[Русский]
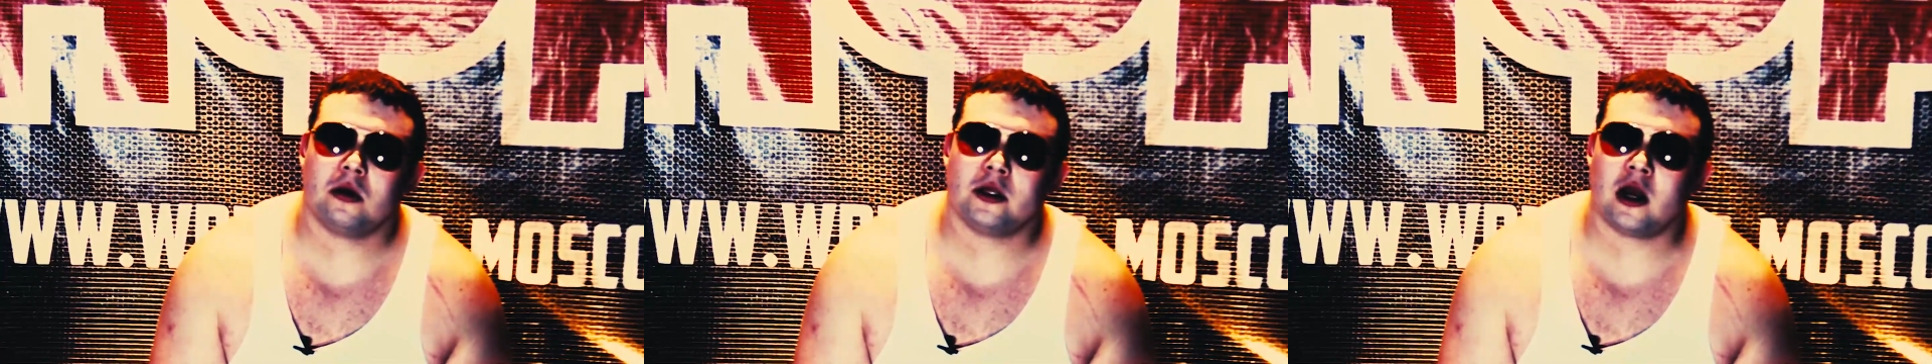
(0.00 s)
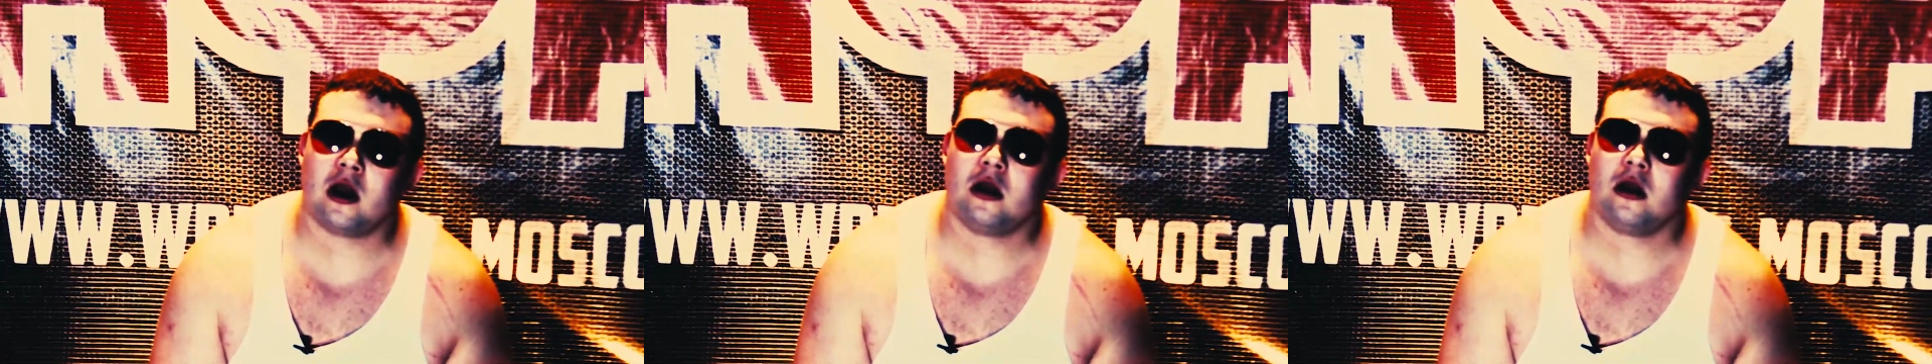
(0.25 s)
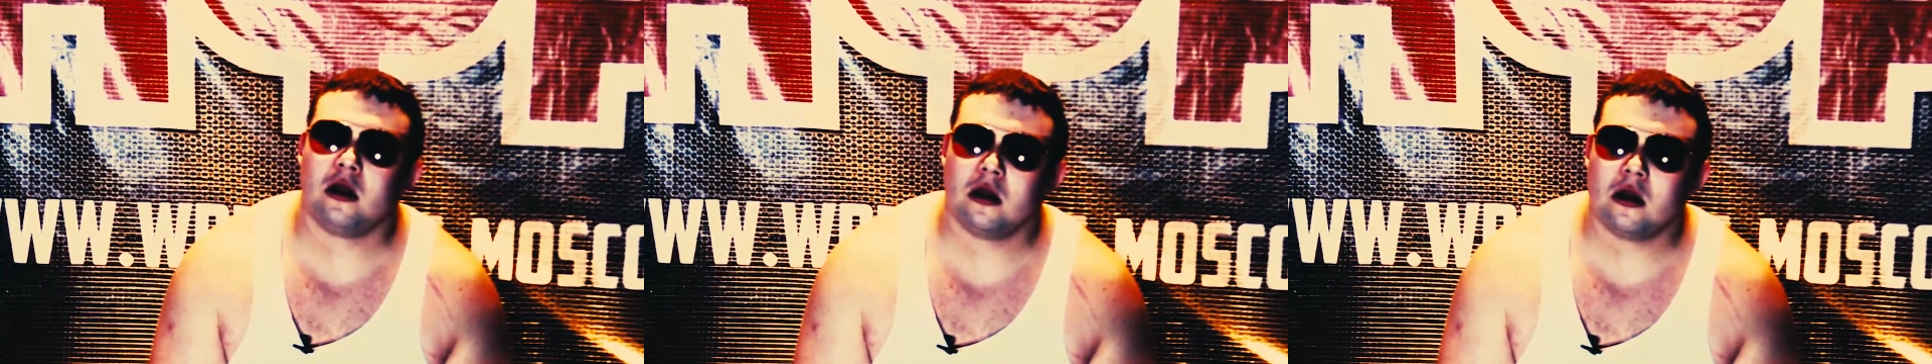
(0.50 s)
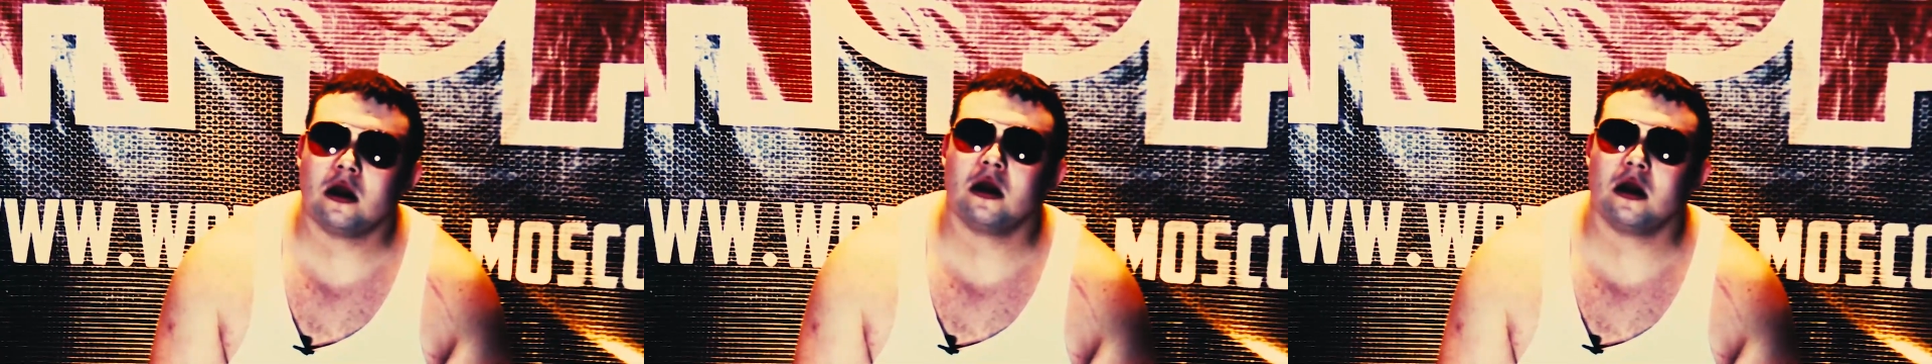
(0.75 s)

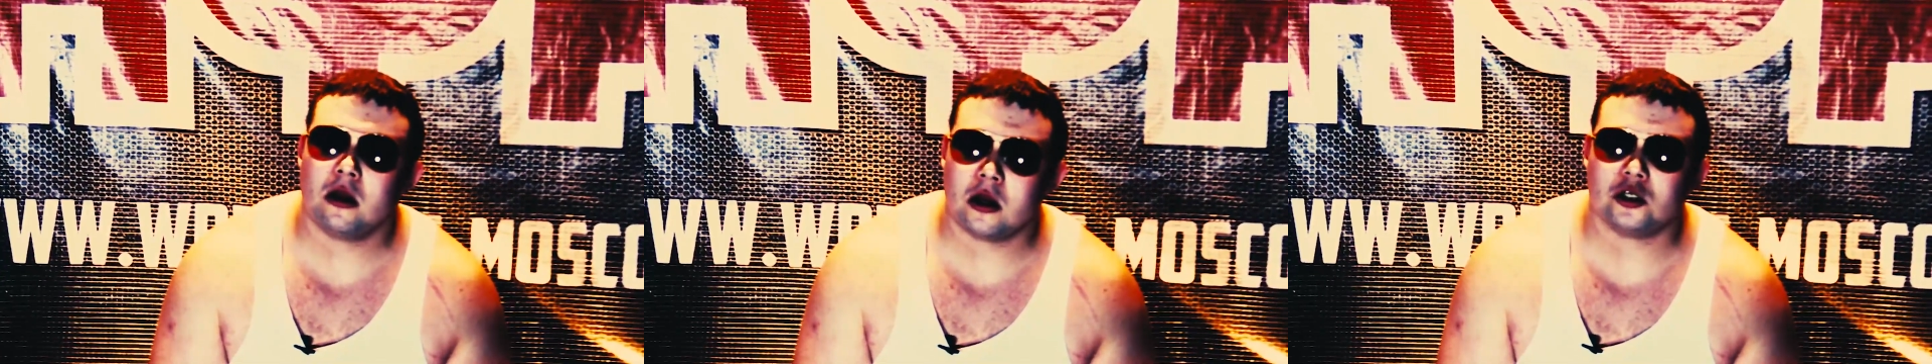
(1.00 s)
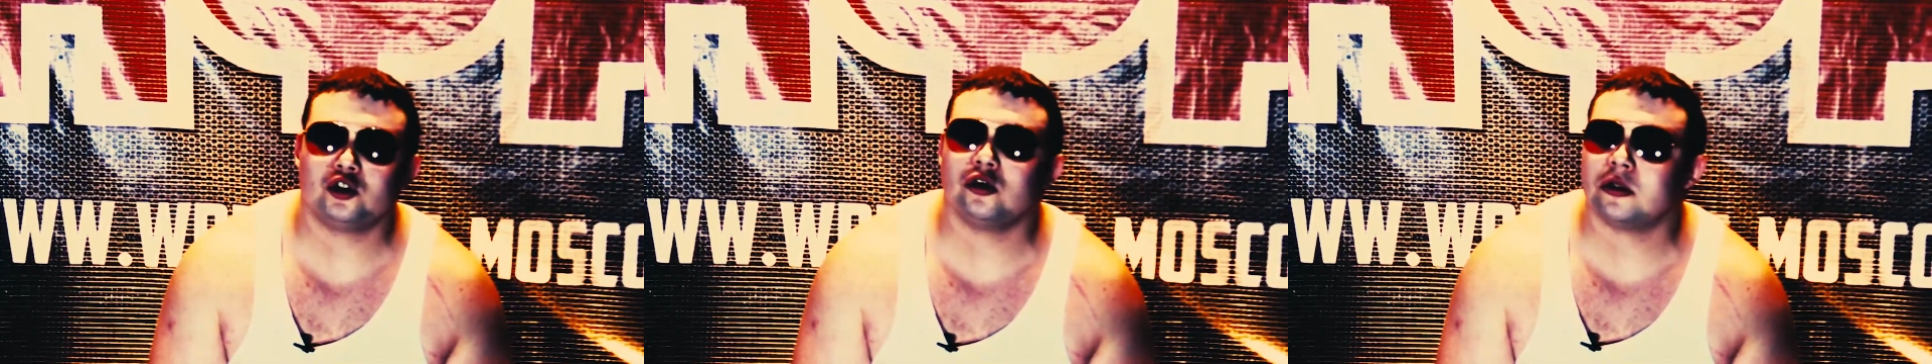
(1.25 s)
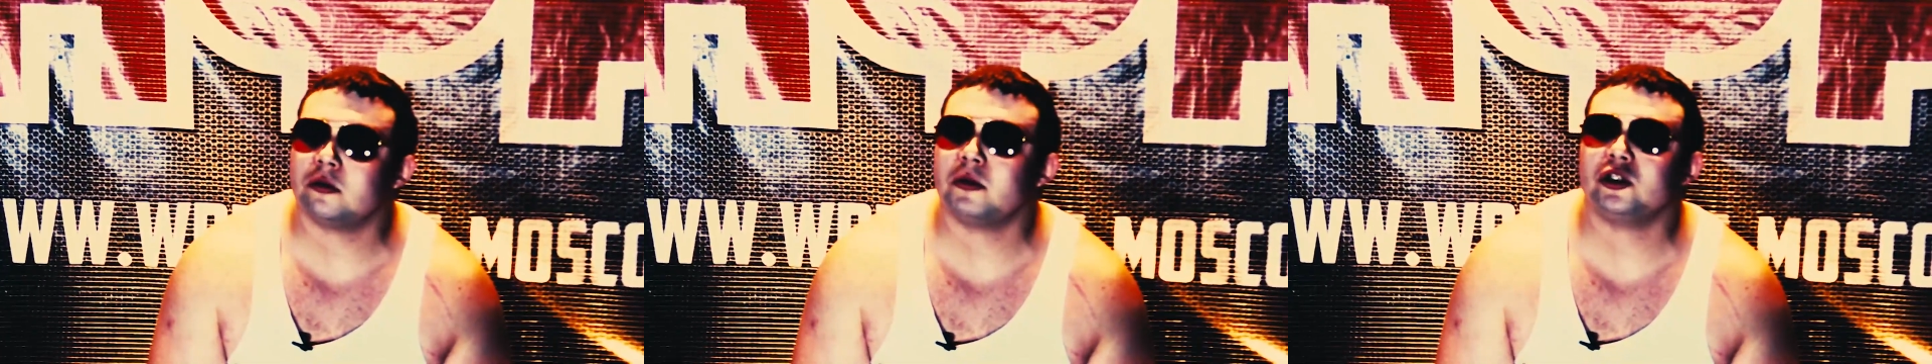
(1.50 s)
Я хочу этот